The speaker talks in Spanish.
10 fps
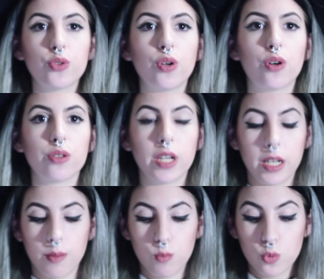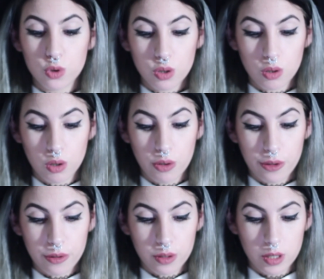foto tiene mucho
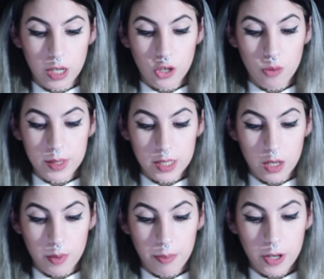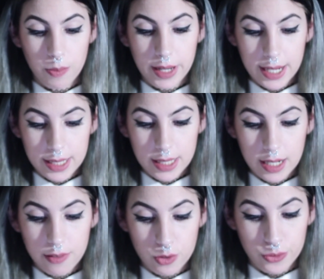color que no me sirve, pero me
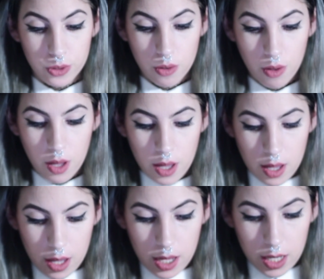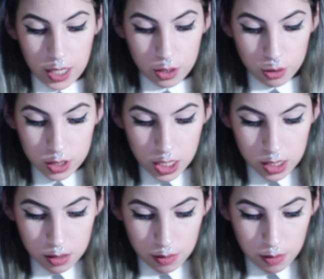encanta la foto.
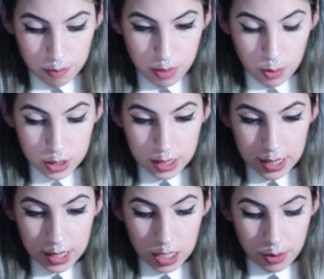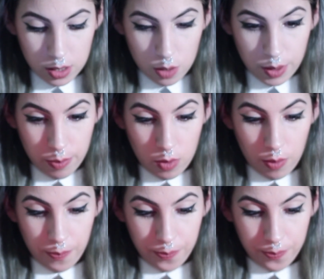Entonces, vamos a hacer exactamente lo mismo.